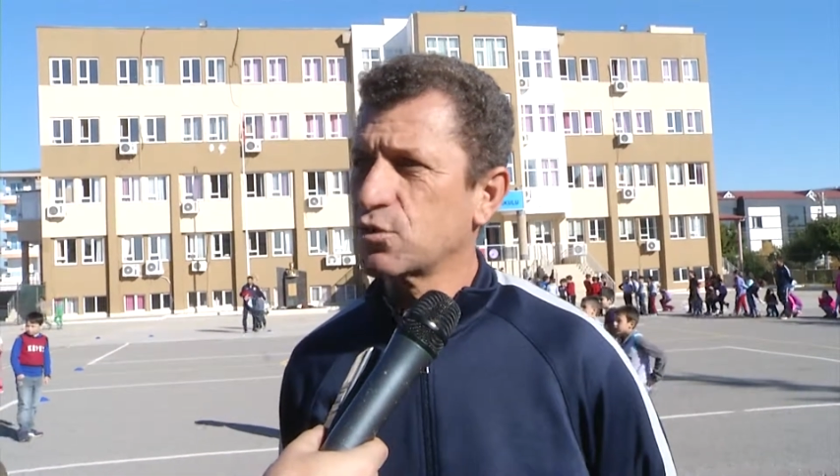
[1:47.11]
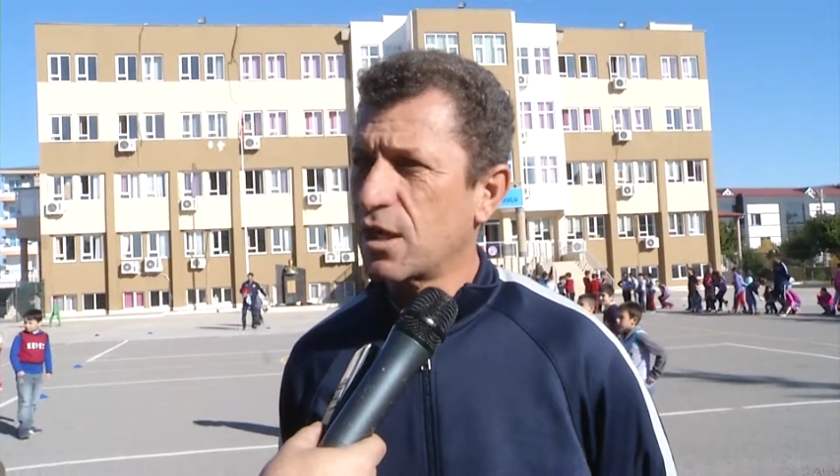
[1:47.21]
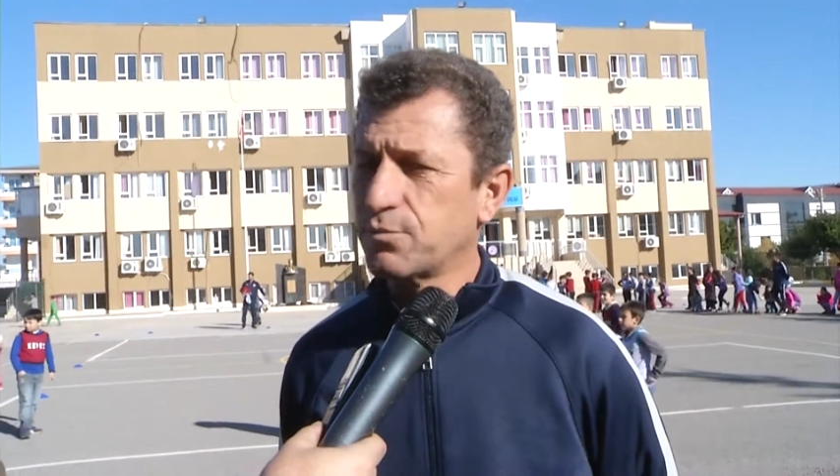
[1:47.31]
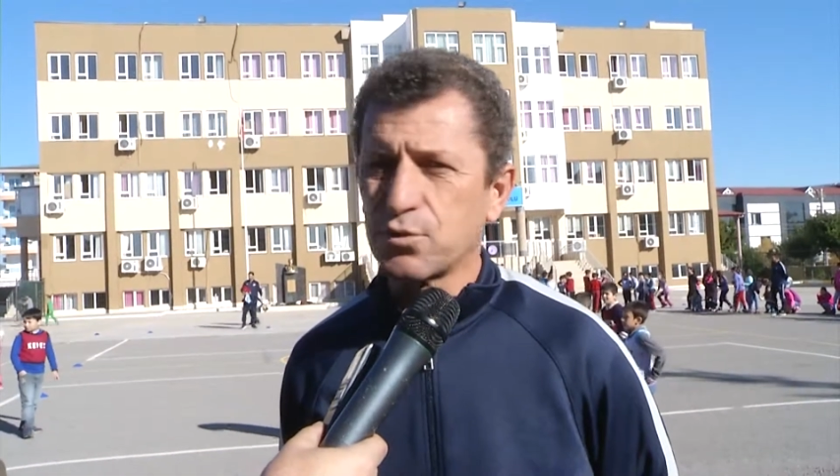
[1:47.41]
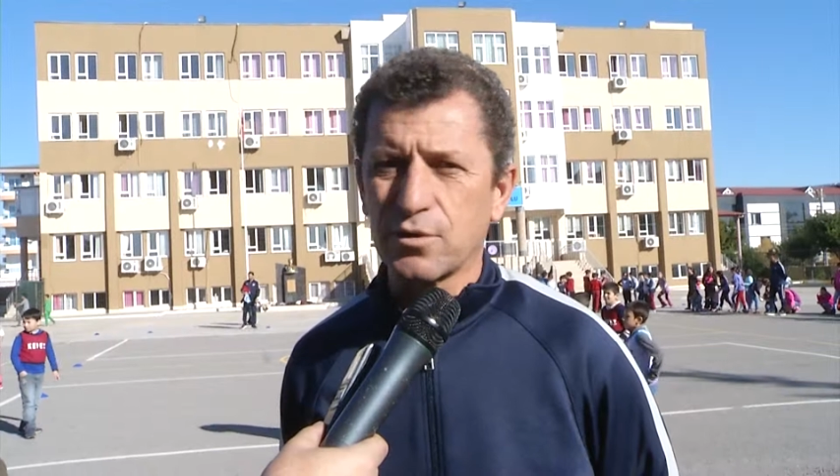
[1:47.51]

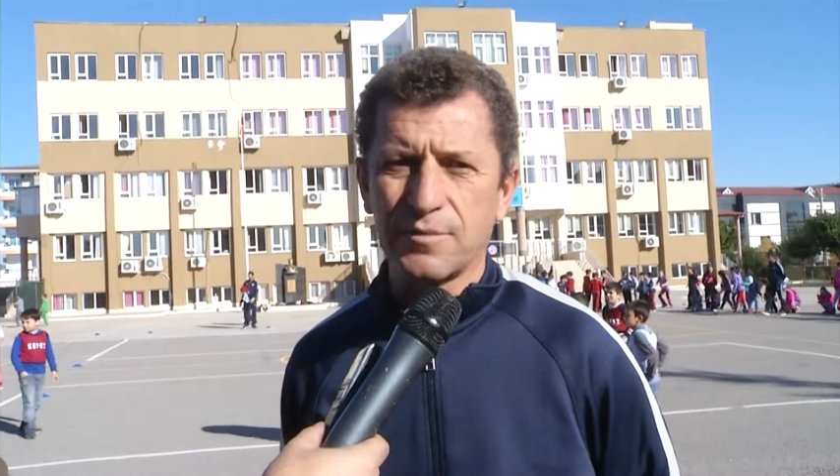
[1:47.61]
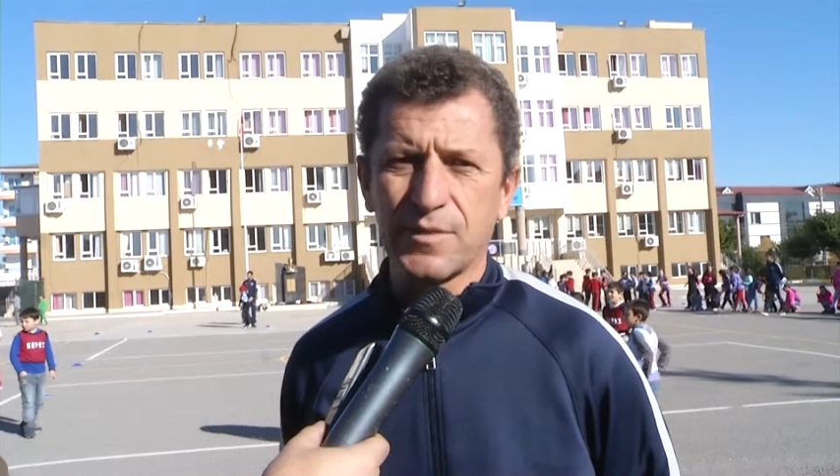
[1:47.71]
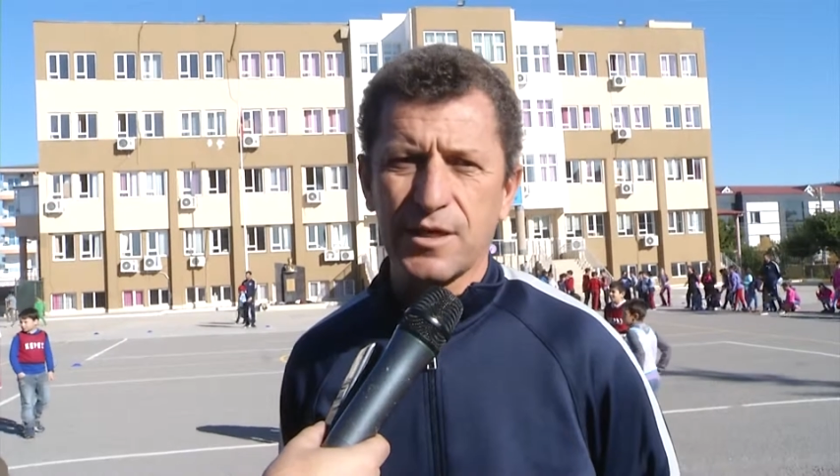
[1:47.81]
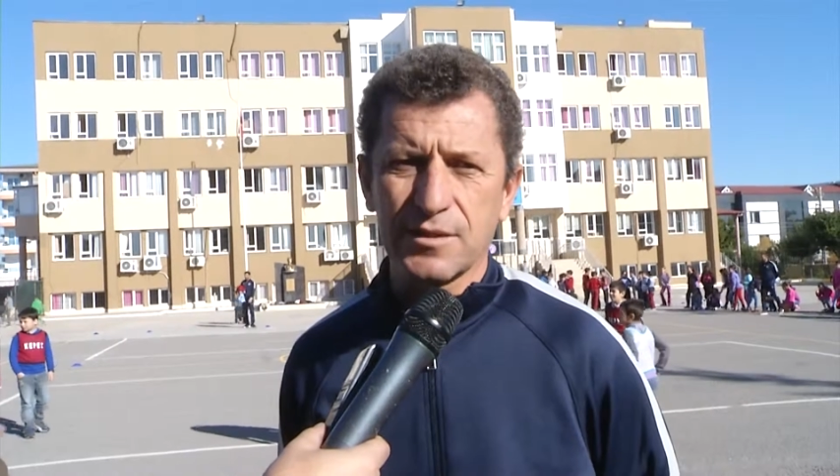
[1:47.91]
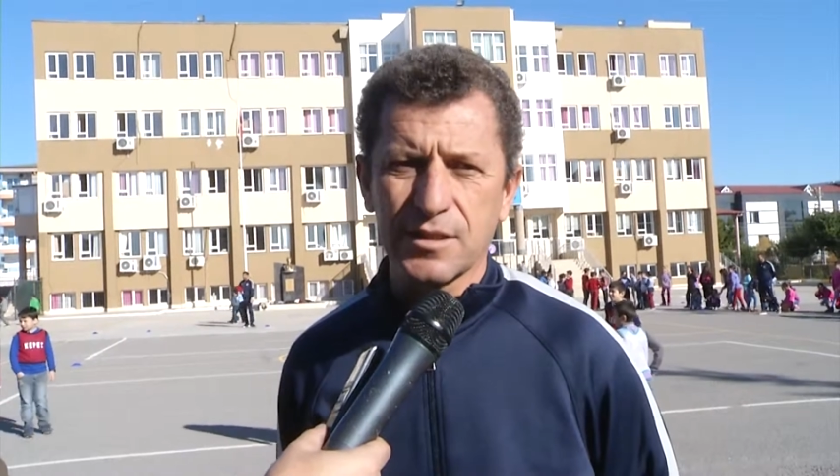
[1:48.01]
model
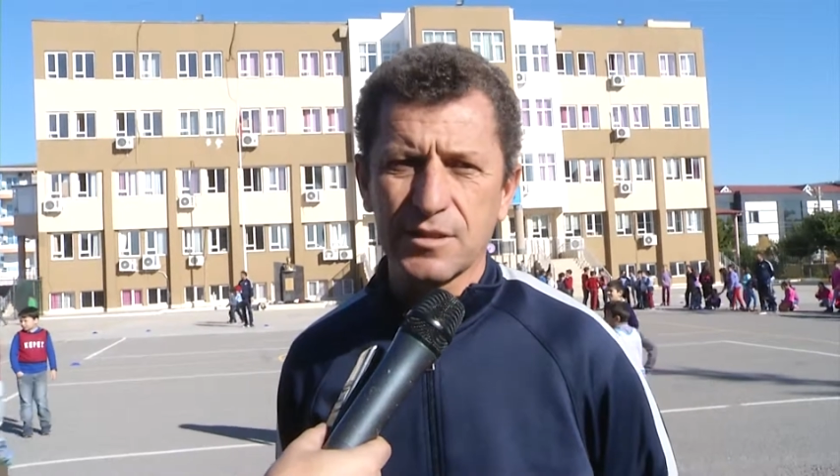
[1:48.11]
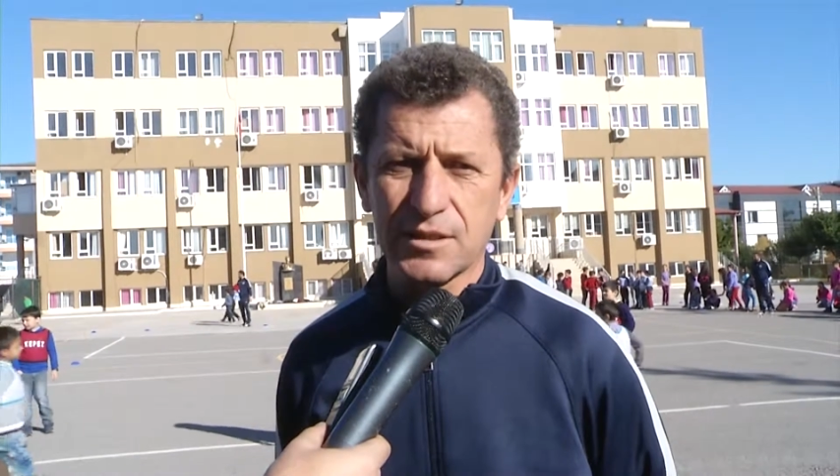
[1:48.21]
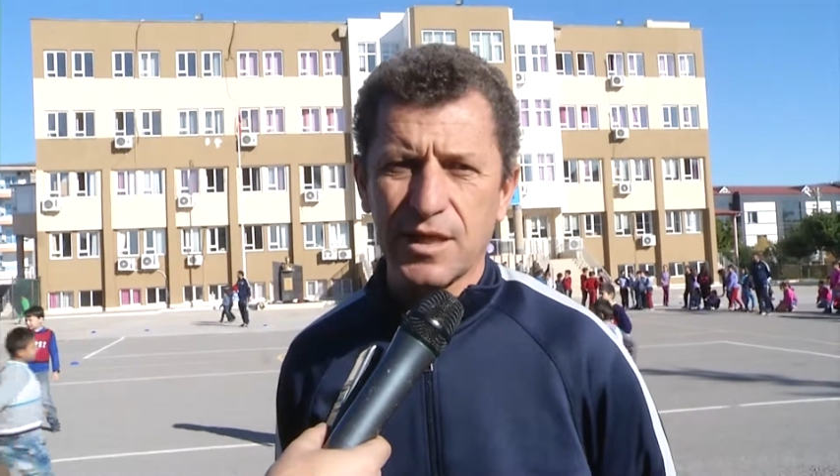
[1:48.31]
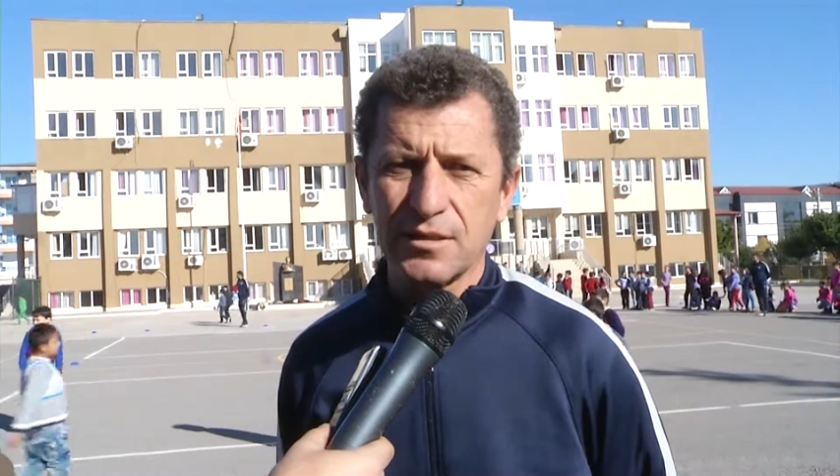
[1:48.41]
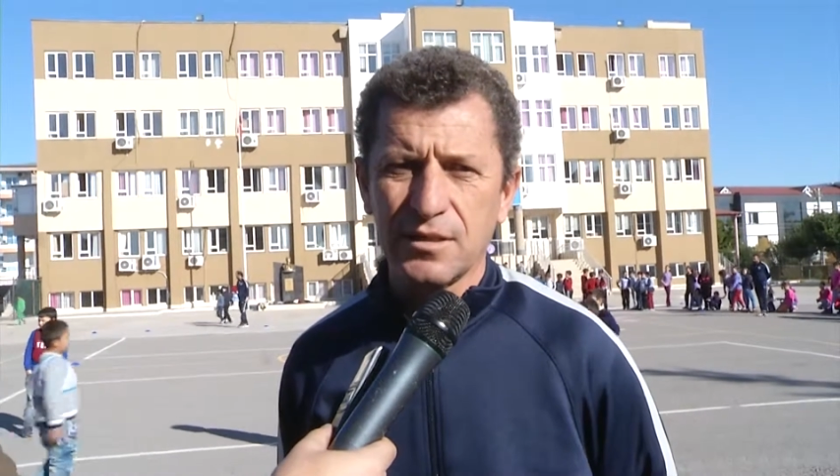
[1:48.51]
programları
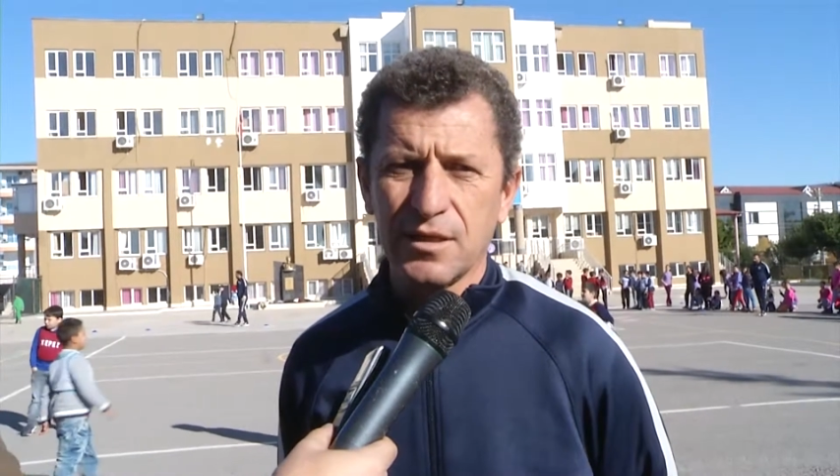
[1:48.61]
anlatırken